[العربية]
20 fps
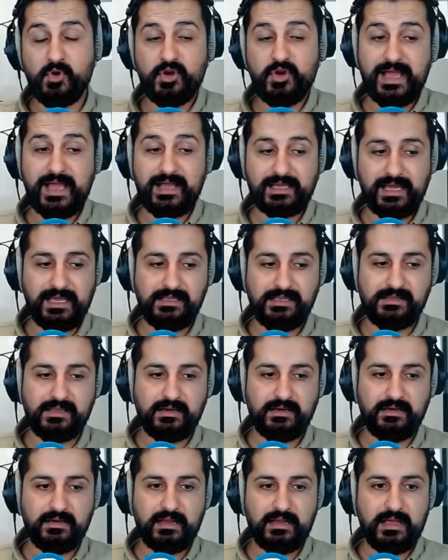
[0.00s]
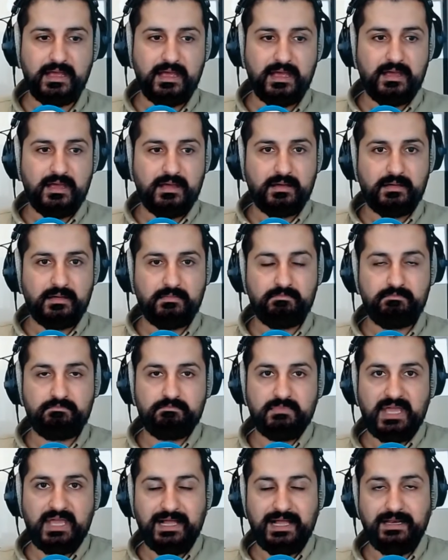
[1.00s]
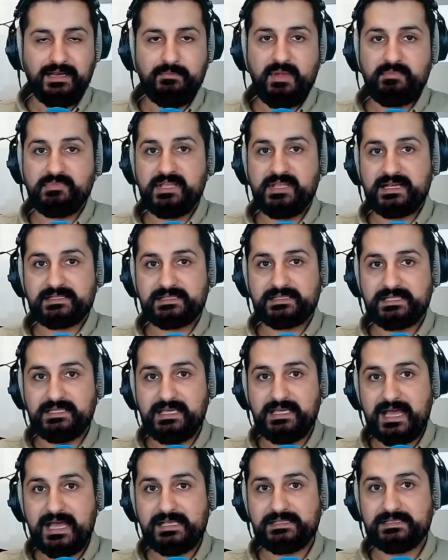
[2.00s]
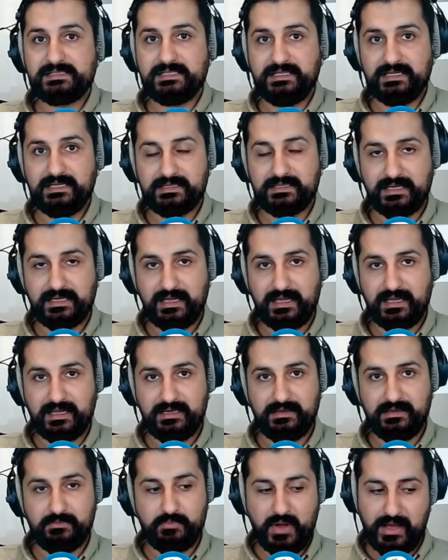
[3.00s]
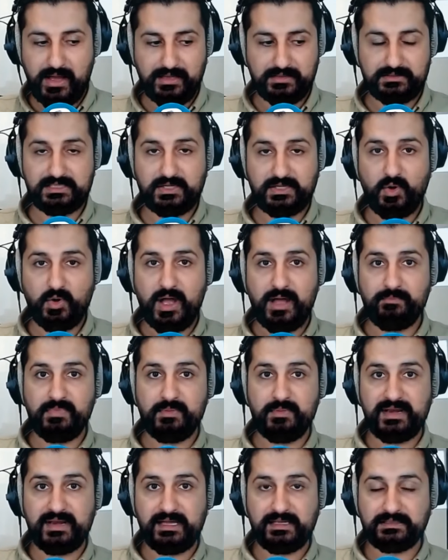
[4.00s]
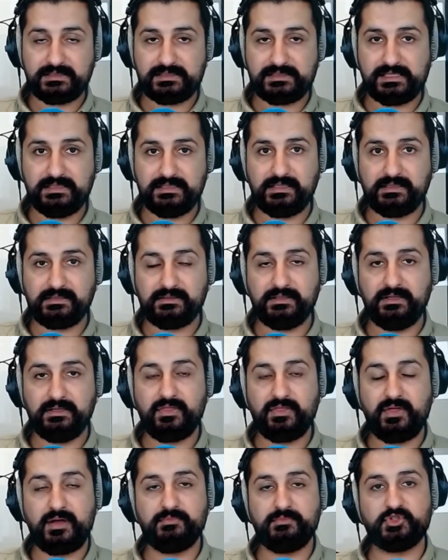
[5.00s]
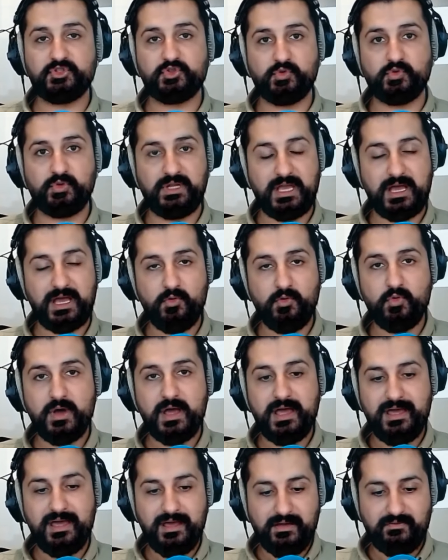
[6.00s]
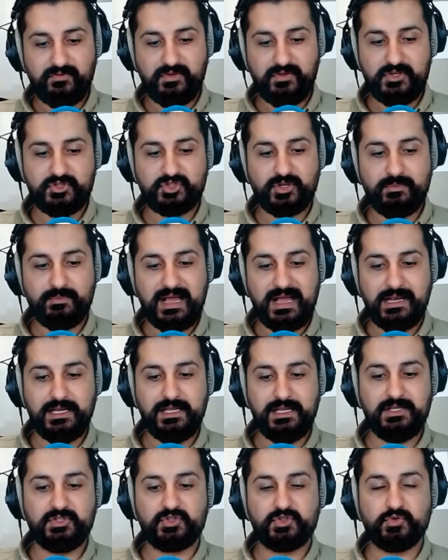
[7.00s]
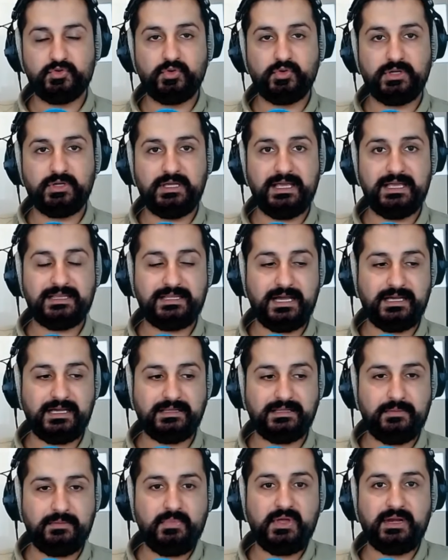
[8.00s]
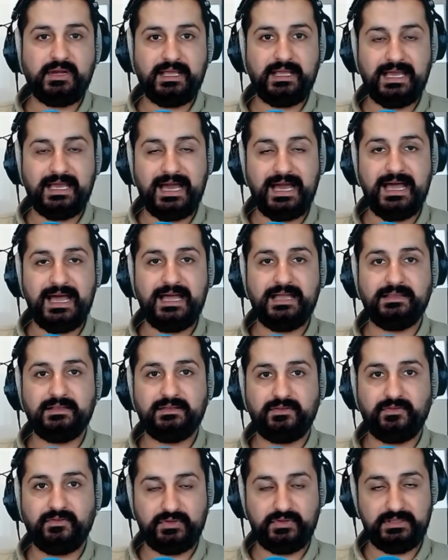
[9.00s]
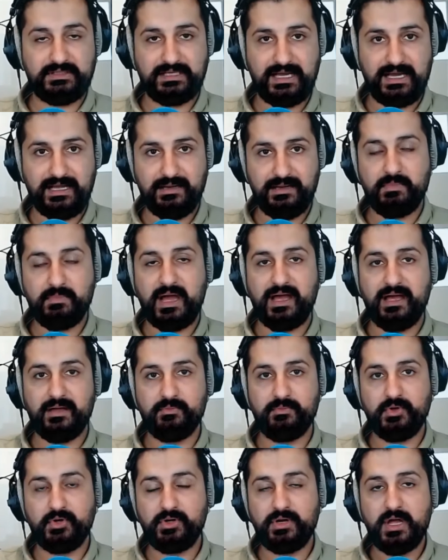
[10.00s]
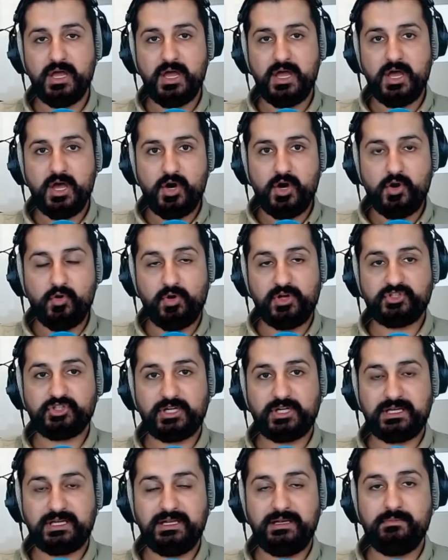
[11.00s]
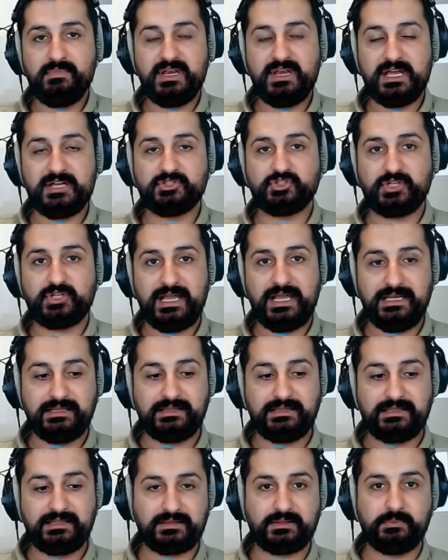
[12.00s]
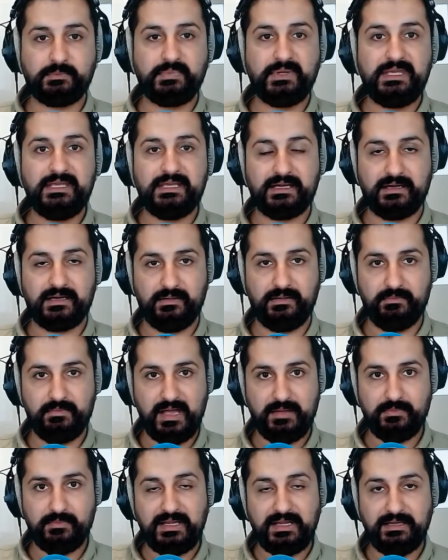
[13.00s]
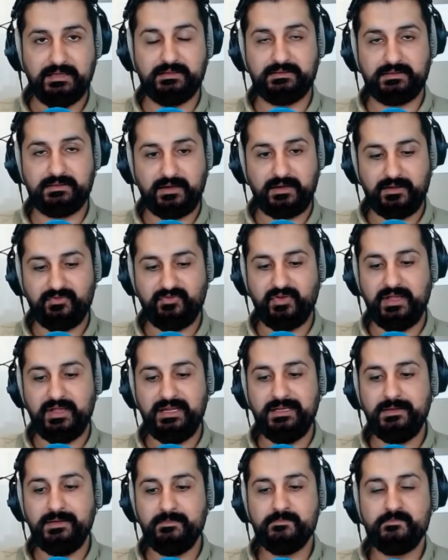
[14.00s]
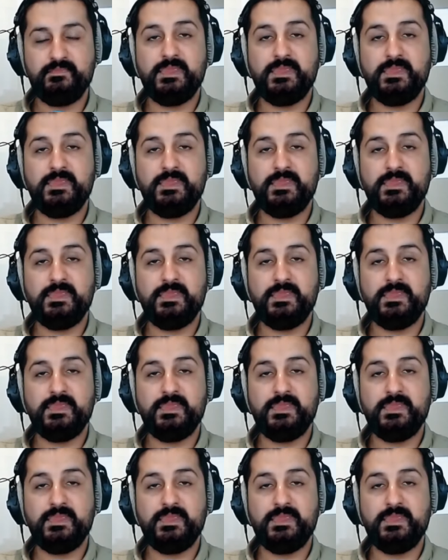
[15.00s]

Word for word: هناك أيضا يعني مبدا سياسي لدى البعض سواء بمناطق سيطره النظام السوري او في شمالي سوريا تعتبر اعاده افتتاح المعابر هو شكل من اشكال التطبيع ما بين الطرفين